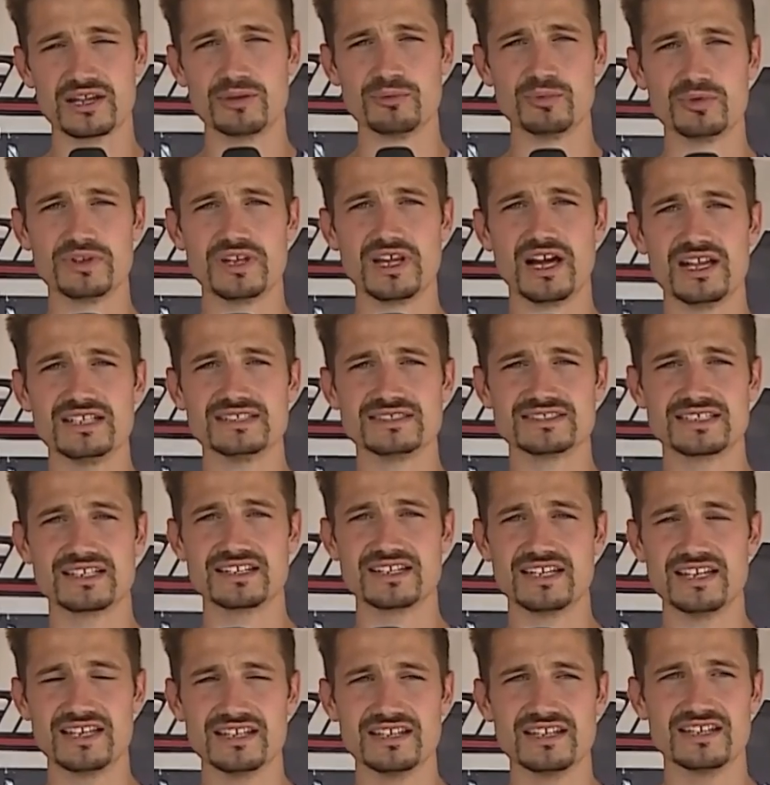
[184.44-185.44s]
di mondiali in
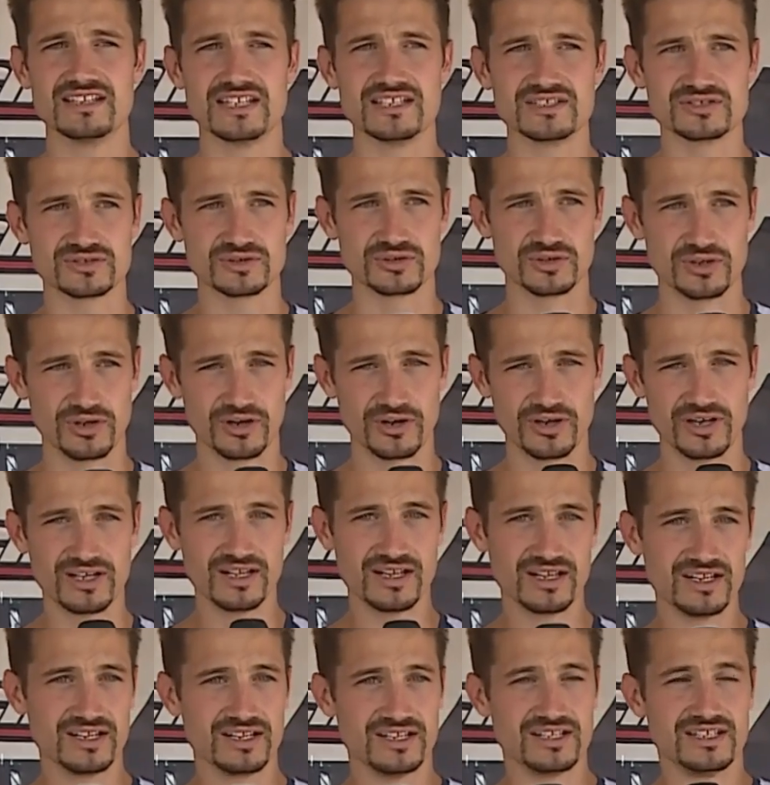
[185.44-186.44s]
Sardegna, adesso
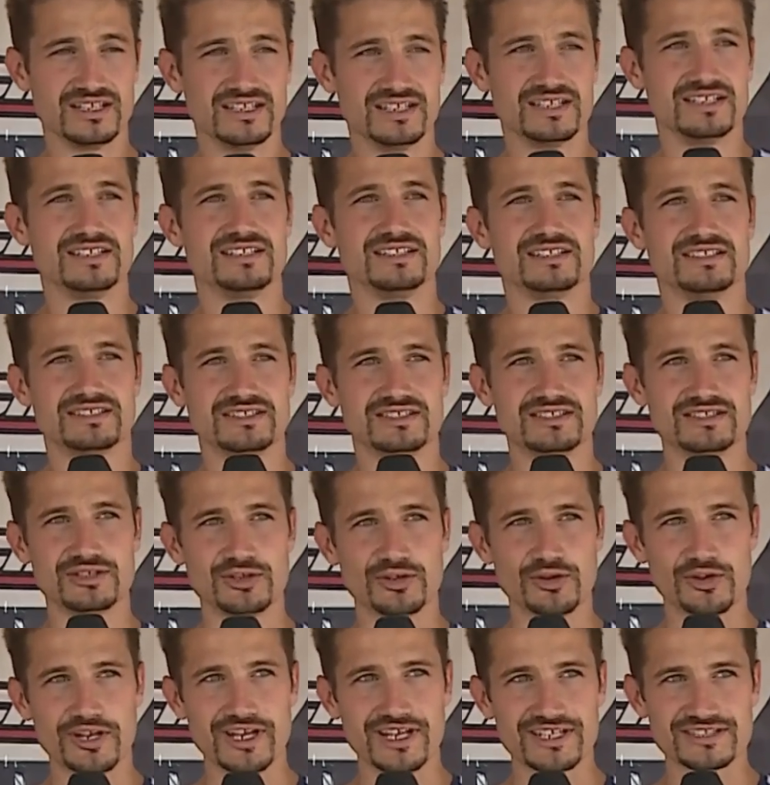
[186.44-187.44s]
in
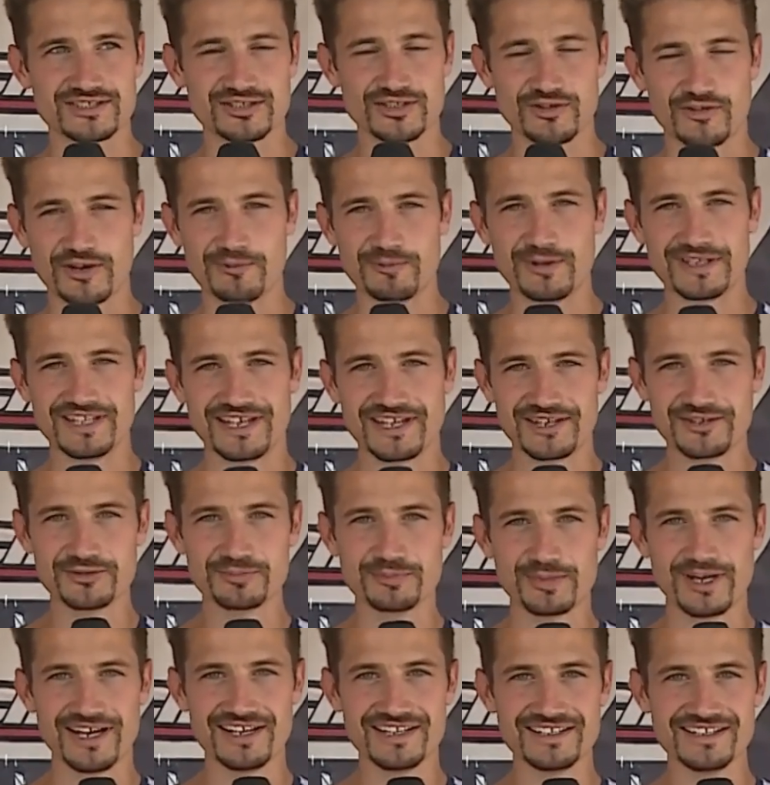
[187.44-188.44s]
teoria si dovrebbe andare in
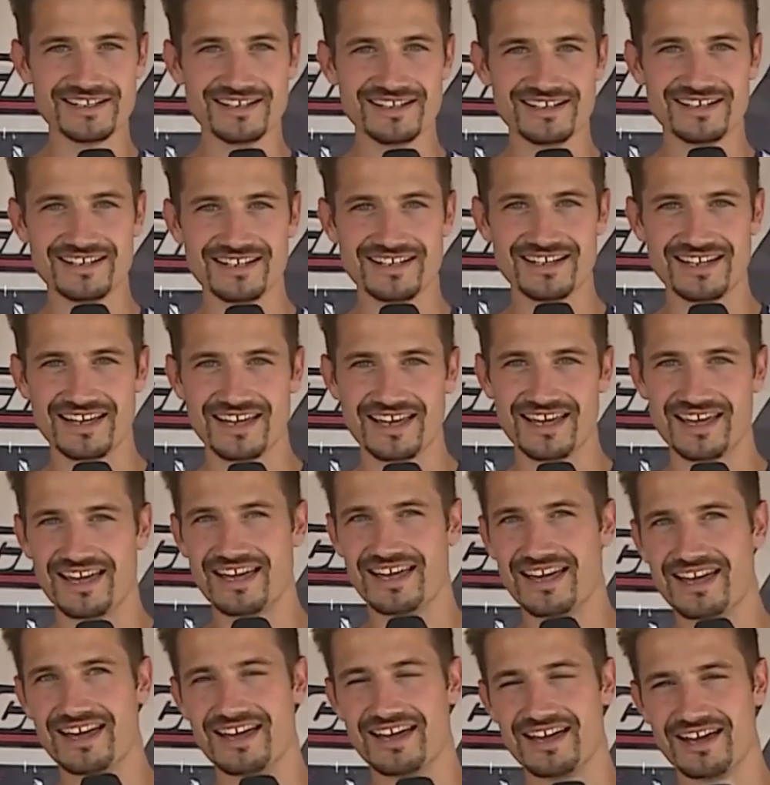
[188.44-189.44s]
Spagna
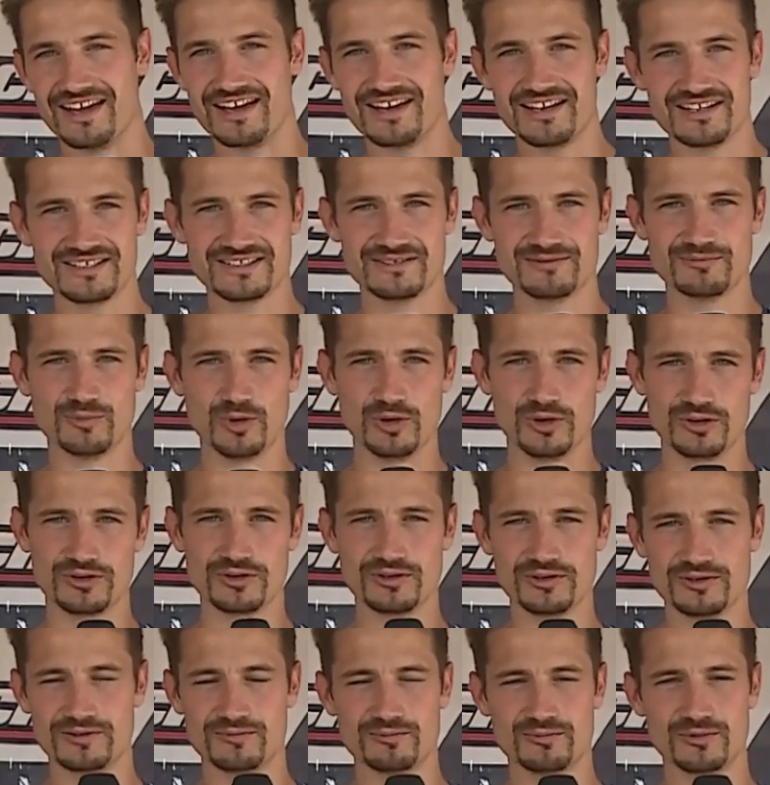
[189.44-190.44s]
e
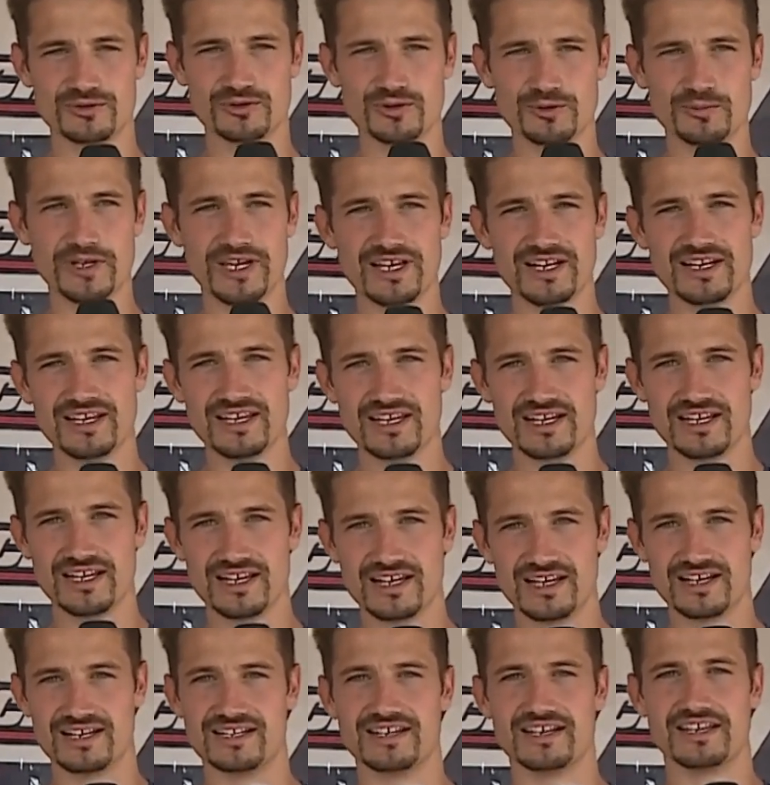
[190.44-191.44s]
molto, molto
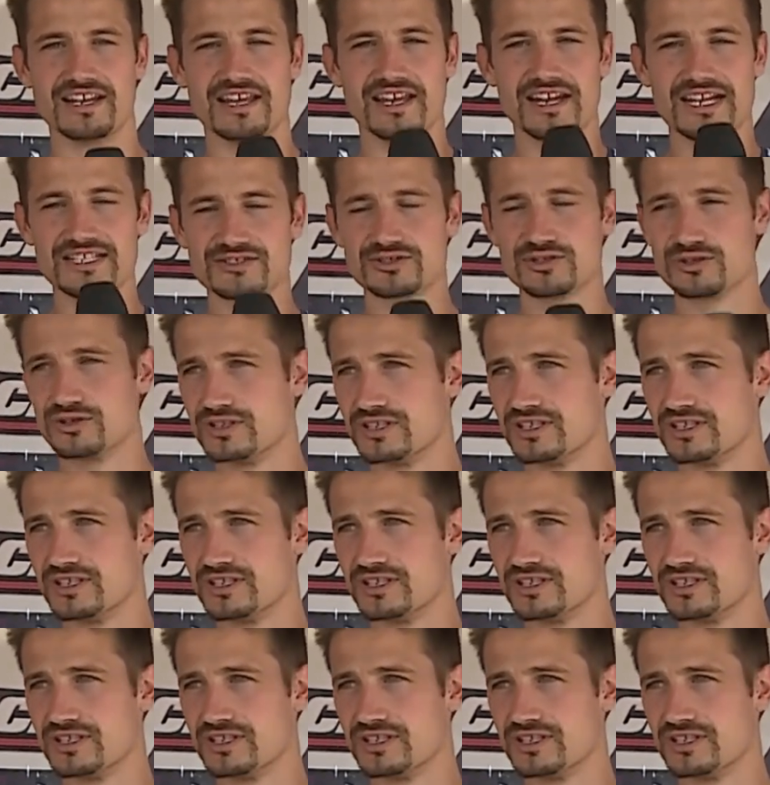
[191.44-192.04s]
bene, ringrazio il